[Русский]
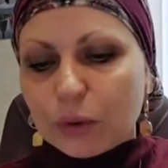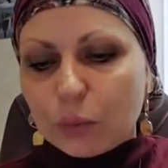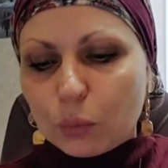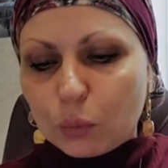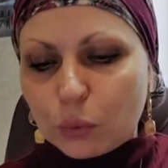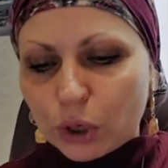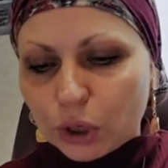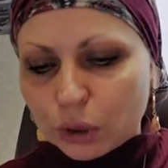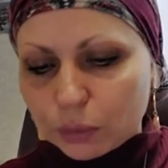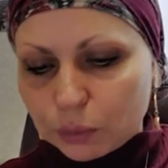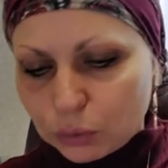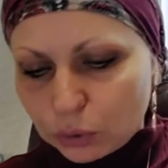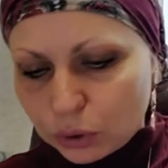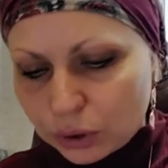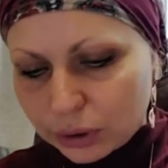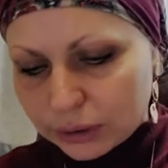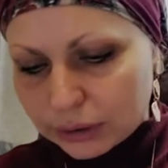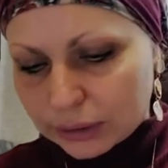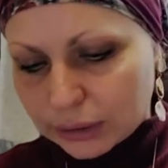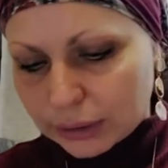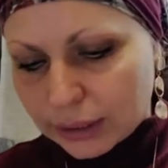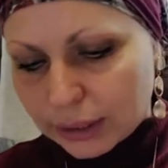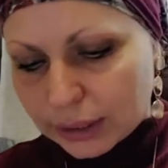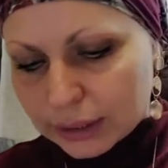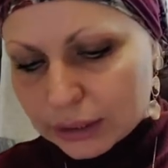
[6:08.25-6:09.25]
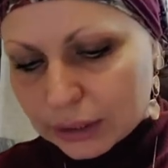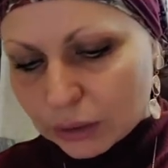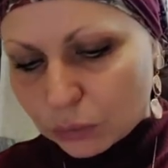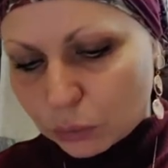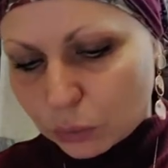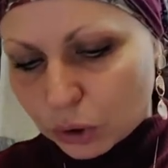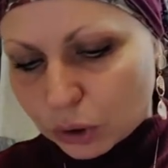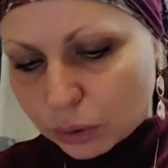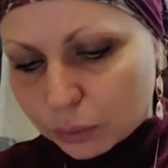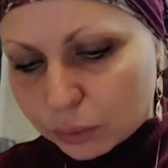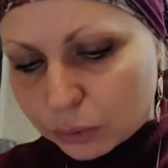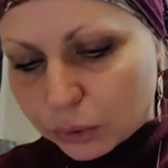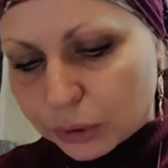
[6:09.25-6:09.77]
workbook, интеграция
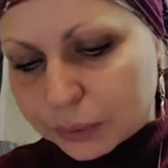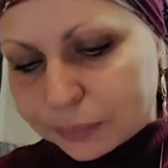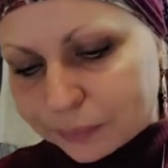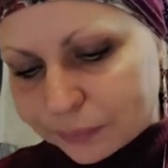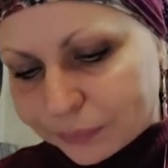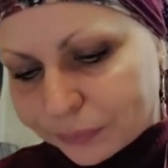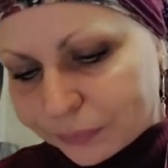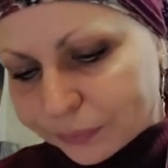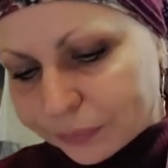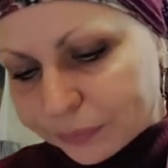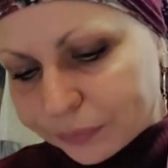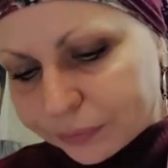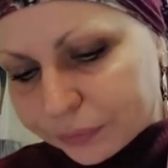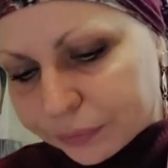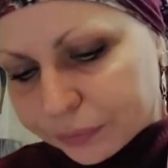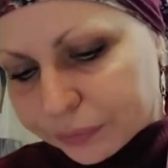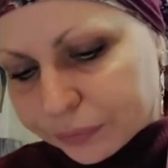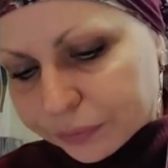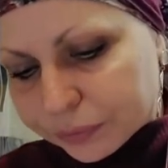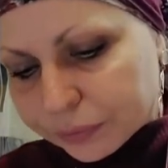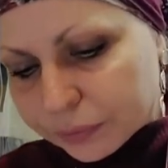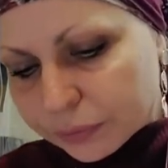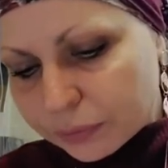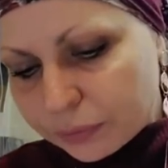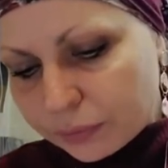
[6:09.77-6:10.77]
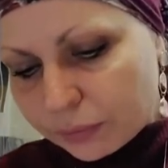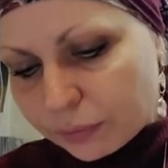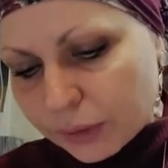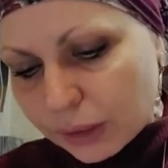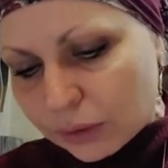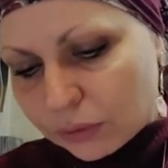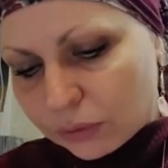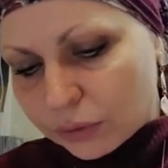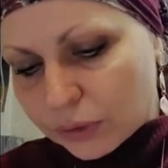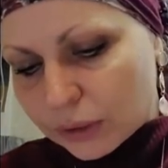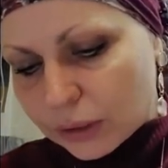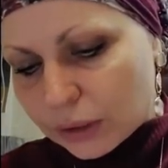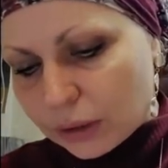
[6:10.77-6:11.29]
workbook угу,
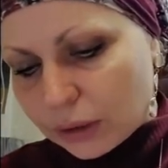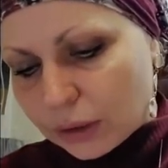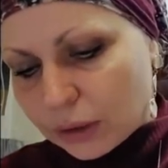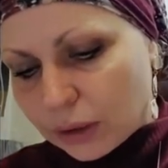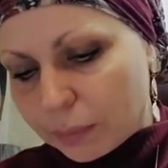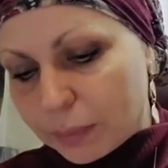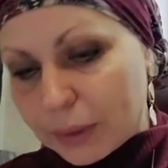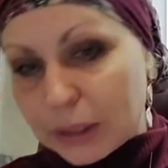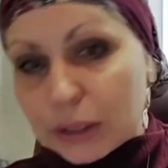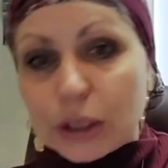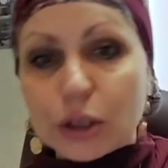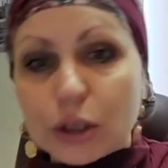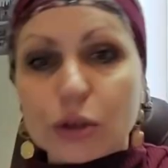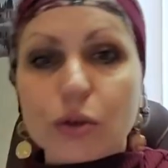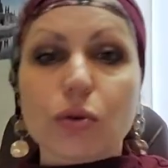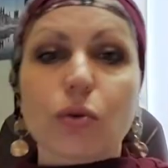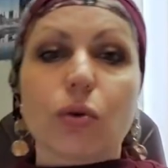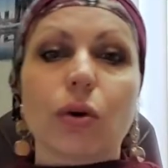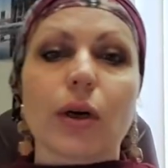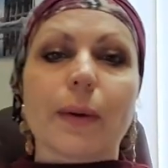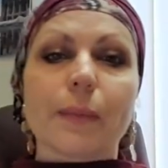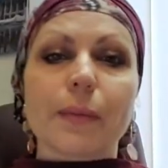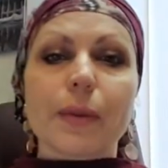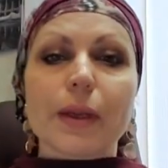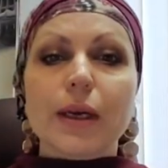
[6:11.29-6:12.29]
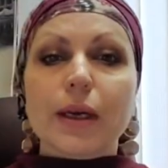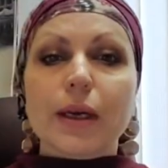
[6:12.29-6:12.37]
в а, процесс урока.